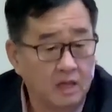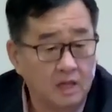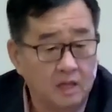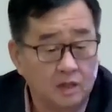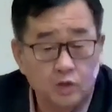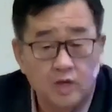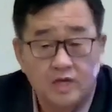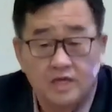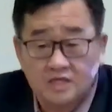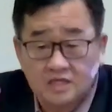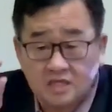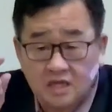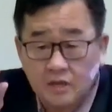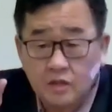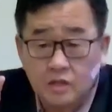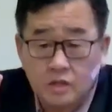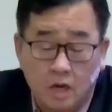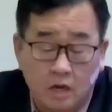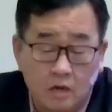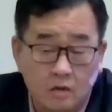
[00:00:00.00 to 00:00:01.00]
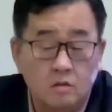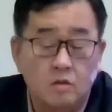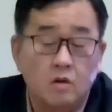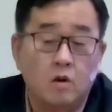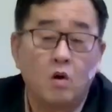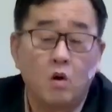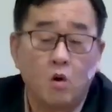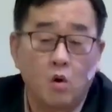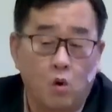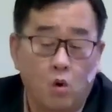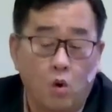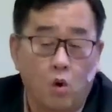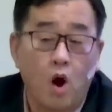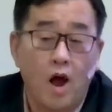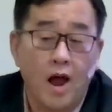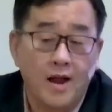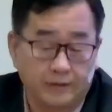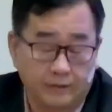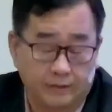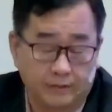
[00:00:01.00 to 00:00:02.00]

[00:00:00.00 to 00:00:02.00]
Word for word: 所以神能够换